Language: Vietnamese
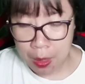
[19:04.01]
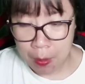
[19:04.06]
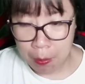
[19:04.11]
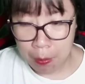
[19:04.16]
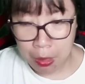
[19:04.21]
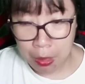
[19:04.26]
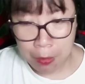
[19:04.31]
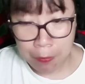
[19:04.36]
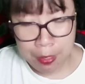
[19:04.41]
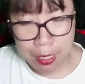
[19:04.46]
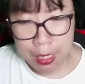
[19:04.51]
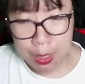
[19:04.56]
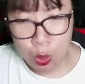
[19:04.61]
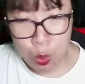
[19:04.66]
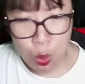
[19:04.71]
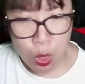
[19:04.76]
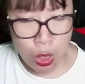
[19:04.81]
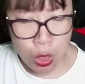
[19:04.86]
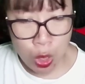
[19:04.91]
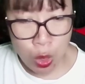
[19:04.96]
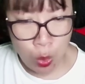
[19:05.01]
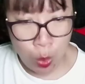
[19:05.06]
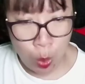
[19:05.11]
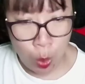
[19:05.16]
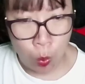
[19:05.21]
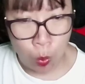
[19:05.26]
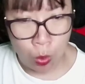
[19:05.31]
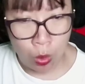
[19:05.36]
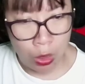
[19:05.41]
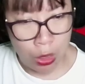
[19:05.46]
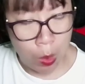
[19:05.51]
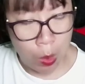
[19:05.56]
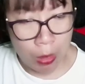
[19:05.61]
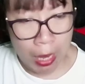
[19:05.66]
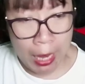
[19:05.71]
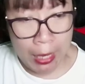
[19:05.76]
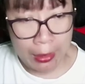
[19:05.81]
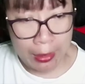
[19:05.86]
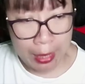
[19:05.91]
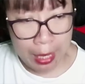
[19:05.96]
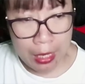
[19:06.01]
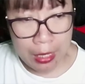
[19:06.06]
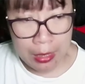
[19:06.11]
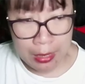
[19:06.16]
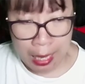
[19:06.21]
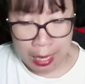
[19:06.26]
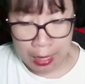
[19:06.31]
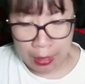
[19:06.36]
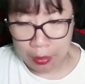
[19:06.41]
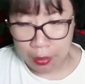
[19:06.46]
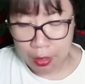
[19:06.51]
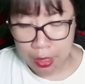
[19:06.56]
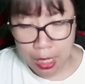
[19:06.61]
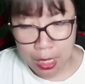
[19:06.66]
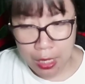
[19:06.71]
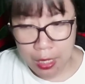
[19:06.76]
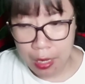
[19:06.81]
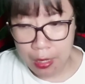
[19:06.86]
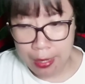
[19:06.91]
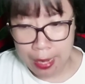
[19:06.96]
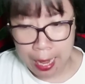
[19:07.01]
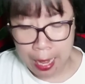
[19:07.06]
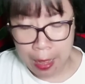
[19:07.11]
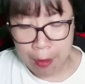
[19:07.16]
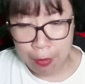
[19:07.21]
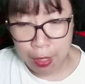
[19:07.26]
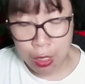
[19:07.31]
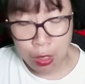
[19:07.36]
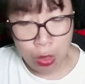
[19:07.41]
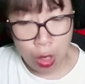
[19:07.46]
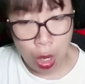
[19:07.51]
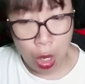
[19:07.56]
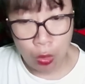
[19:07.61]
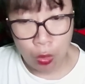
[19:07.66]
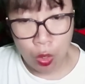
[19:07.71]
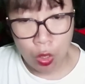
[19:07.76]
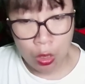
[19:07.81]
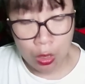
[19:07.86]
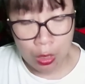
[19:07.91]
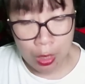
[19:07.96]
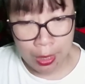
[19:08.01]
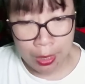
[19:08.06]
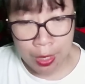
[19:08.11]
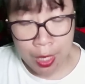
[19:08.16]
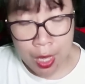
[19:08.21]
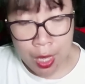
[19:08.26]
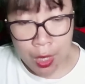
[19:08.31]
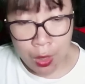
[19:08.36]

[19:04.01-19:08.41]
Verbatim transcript: Bởi vì suy cho cùng, không ai tin rằng trên đời này vẫn còn có người